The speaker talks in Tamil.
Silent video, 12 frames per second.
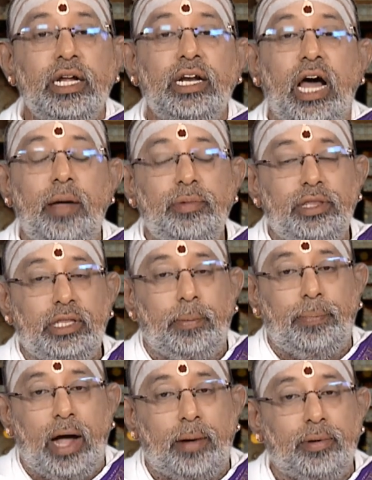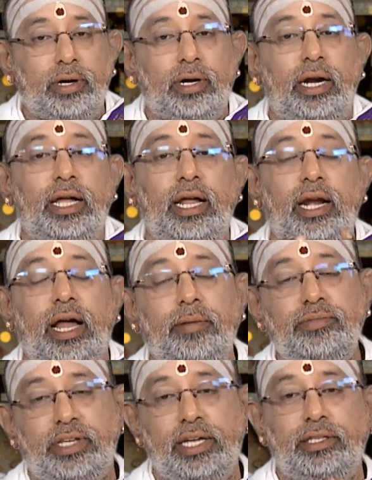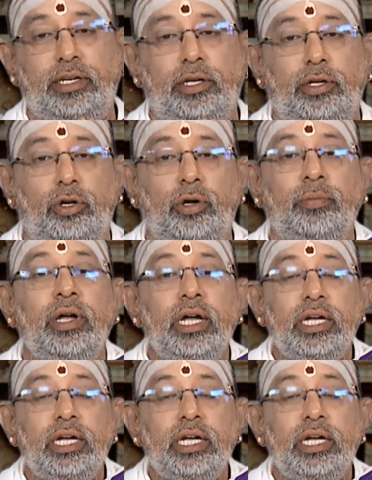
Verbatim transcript: நாம் இந்த பாவங்களை எல்லாம் செய்திருக்கிறோம்